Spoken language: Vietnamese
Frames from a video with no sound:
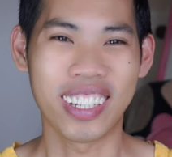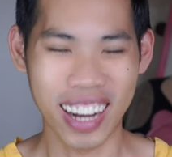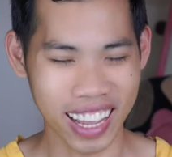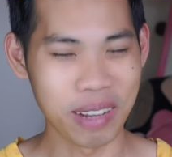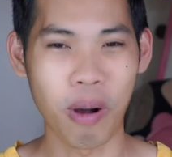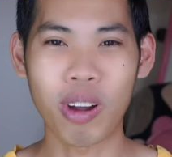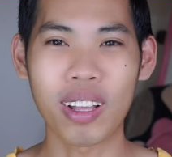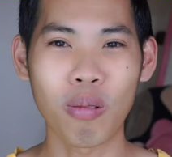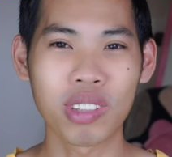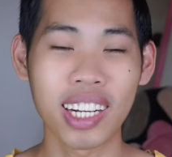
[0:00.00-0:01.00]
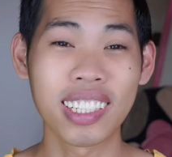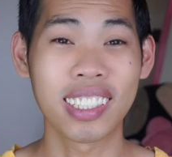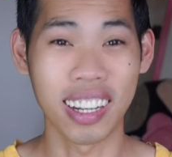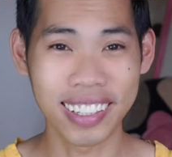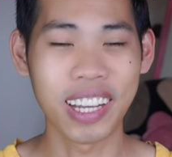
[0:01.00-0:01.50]
thì một cái thông tin
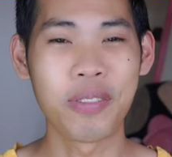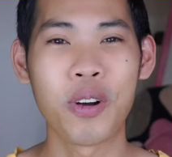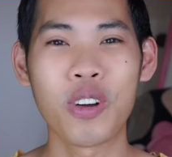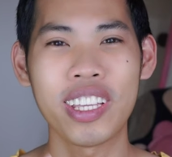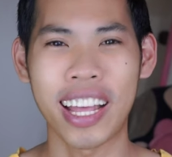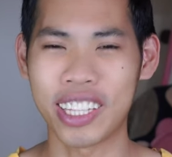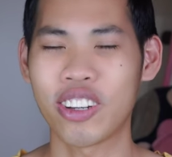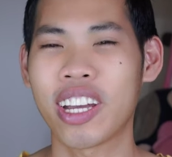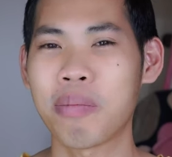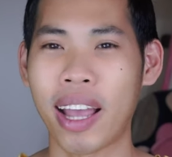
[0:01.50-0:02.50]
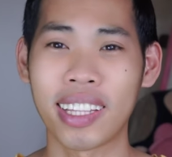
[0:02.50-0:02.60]
cực kỳ vui dành cho các bạn